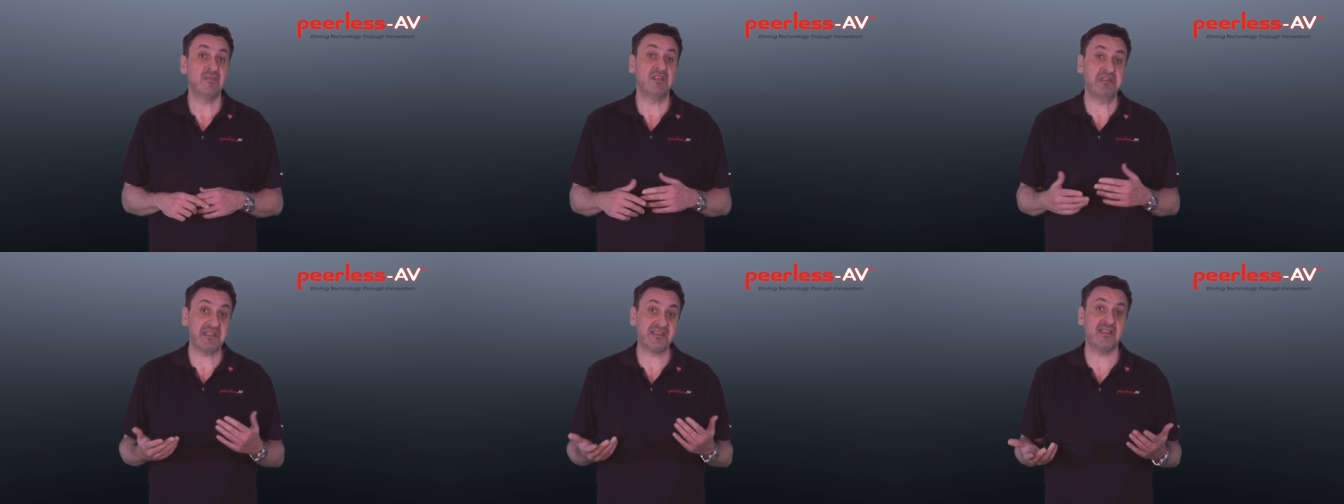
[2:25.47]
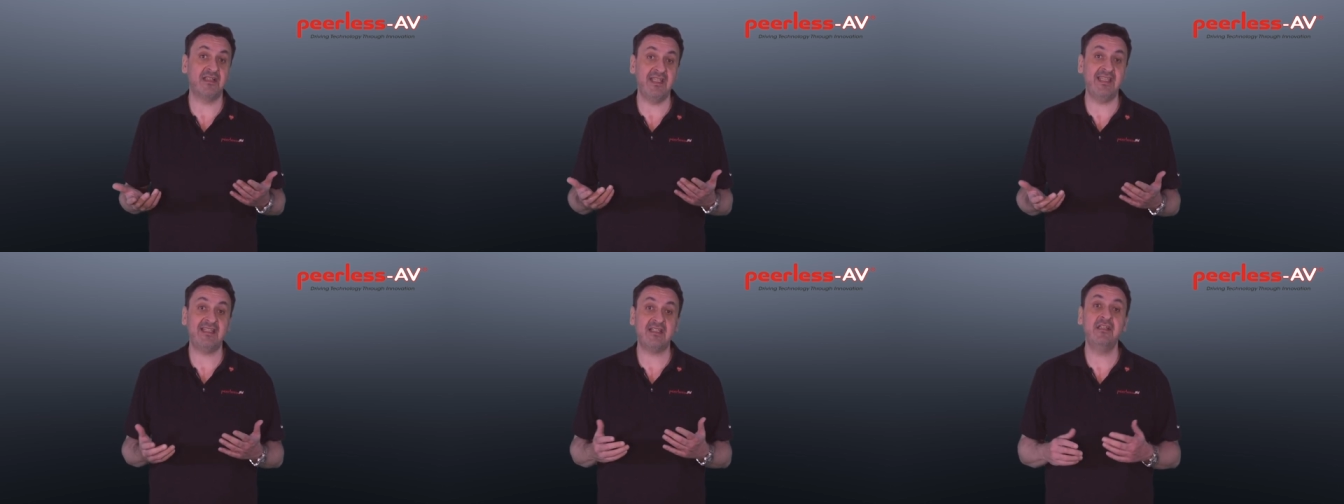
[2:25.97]
Das kann
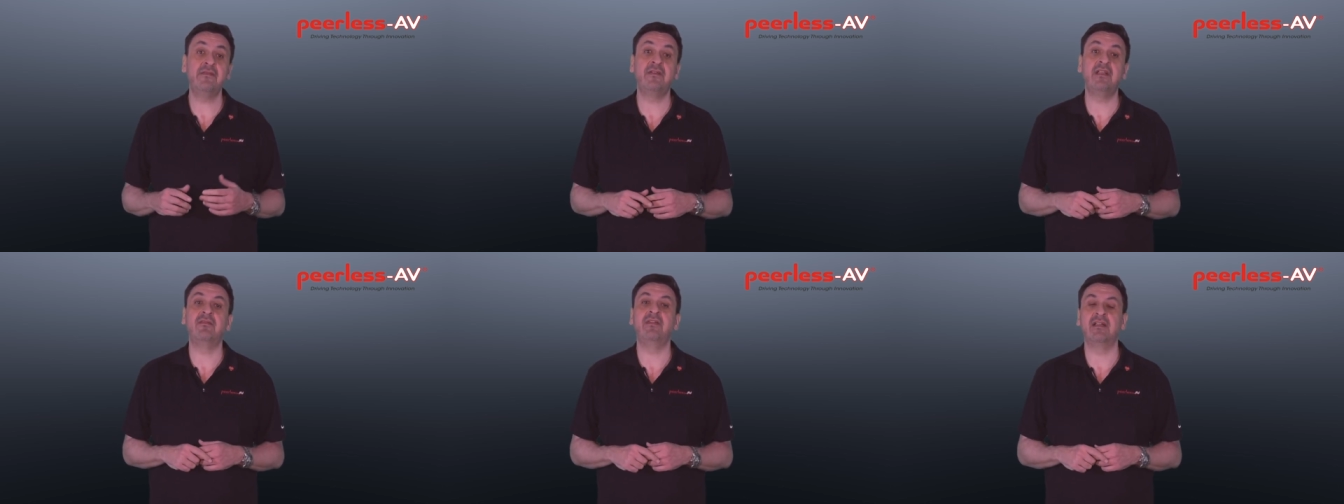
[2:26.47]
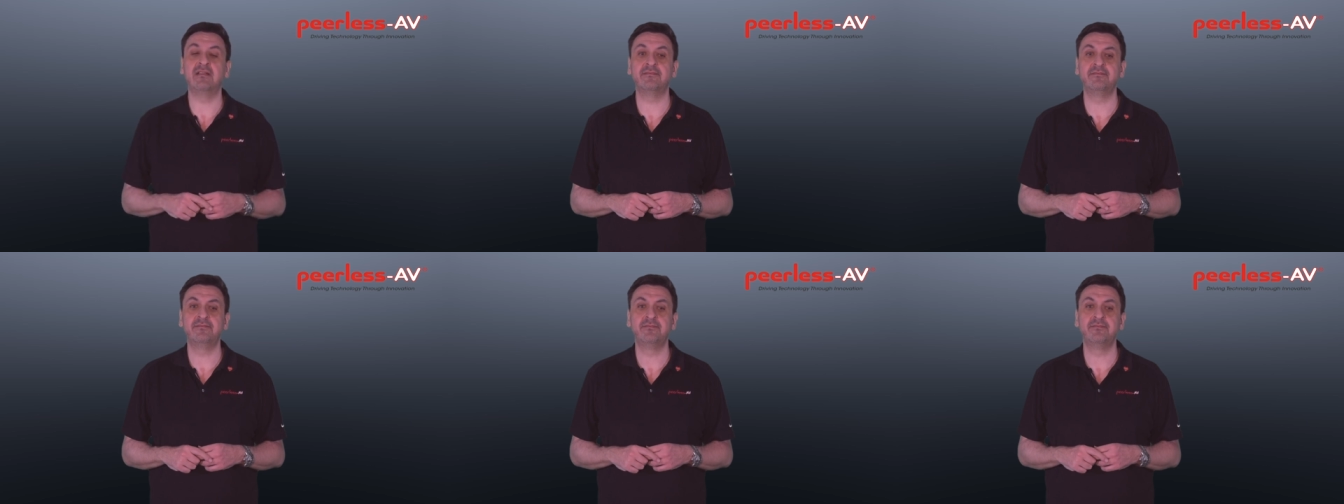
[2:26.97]
echt knifflig werden.